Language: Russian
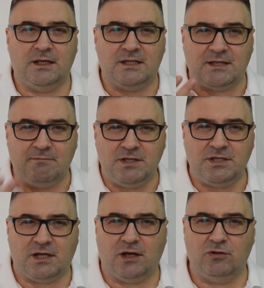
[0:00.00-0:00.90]
И
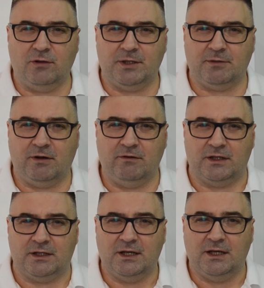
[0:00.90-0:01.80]
заметьте, как он об этом
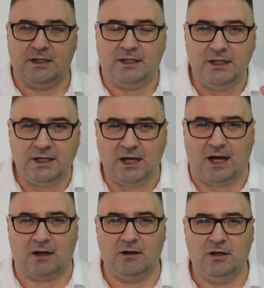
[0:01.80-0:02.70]
говорит. Да
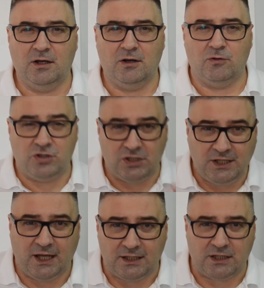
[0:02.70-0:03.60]
никак. Он
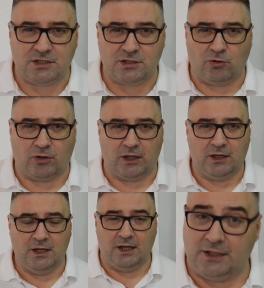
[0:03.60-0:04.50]
читает эти
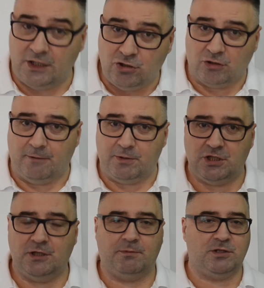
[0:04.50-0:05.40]
строки. Это еще одна
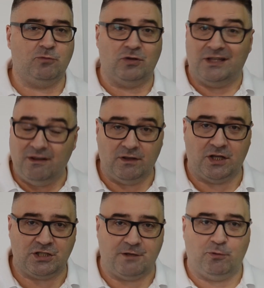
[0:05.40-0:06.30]
причина, почему не
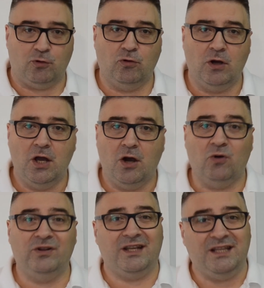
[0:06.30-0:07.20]
веришь Цапюку,
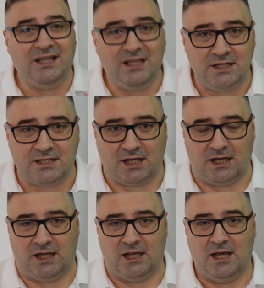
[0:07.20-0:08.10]
он не
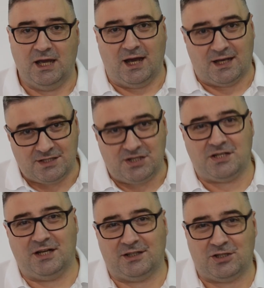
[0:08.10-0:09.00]
искренний, а
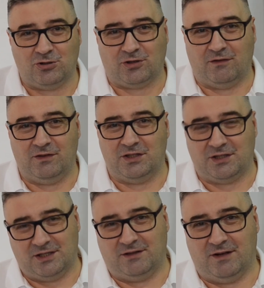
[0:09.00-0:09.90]
зритель это четко видит
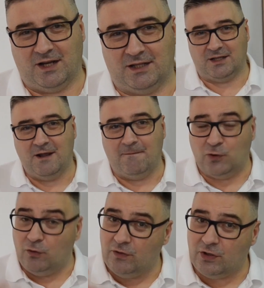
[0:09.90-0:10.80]
и не доверяет.
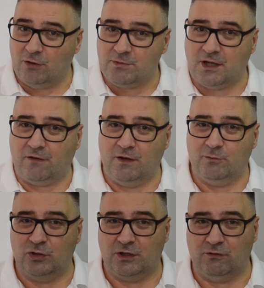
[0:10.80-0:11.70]
Но вернемся к
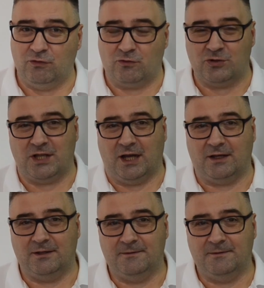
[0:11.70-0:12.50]
фильму «Интервью в кустах».